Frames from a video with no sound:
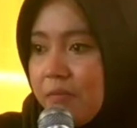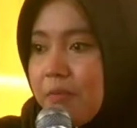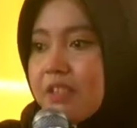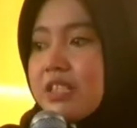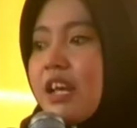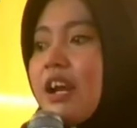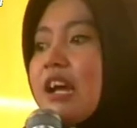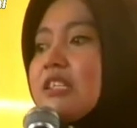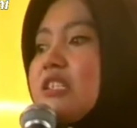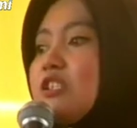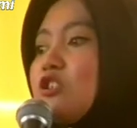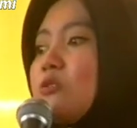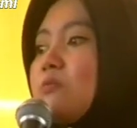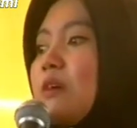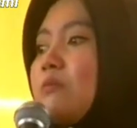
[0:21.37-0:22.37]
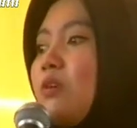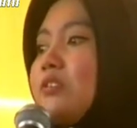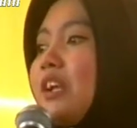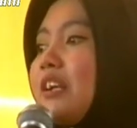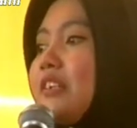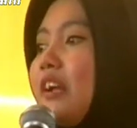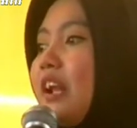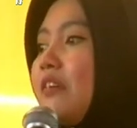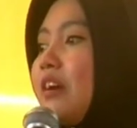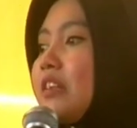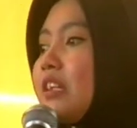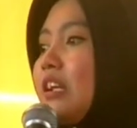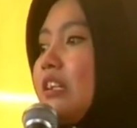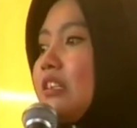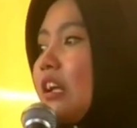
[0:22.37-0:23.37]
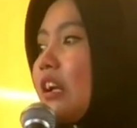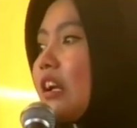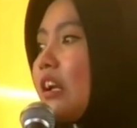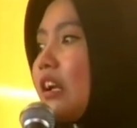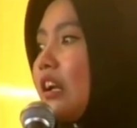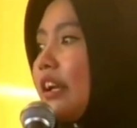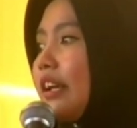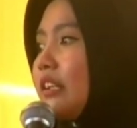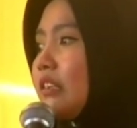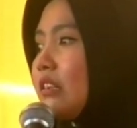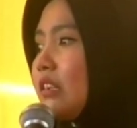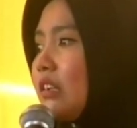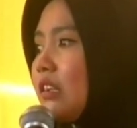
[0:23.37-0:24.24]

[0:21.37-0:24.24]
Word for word: masa ngaji cuman modalnya lewat internet